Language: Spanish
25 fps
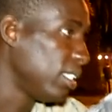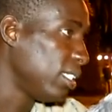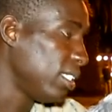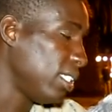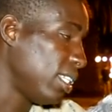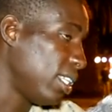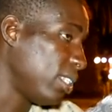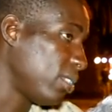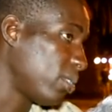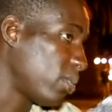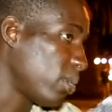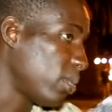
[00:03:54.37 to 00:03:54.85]

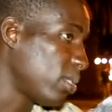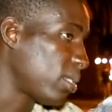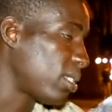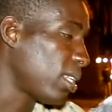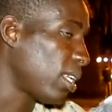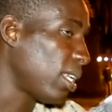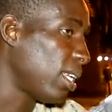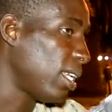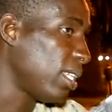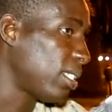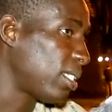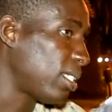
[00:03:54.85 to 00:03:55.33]
y
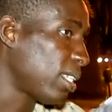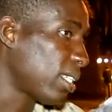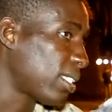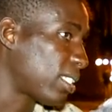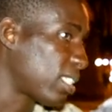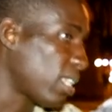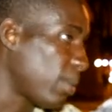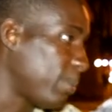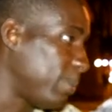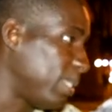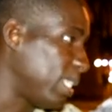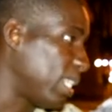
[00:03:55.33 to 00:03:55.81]
entonces ella
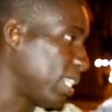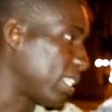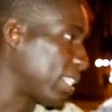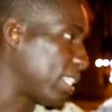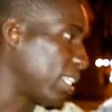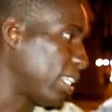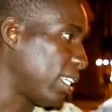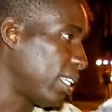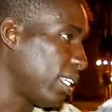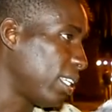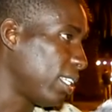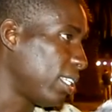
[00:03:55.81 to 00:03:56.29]
sabía
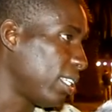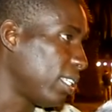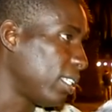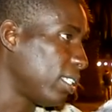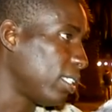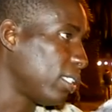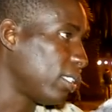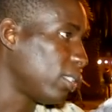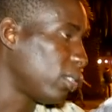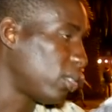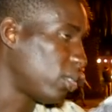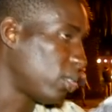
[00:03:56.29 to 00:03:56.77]

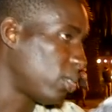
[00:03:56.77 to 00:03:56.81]
que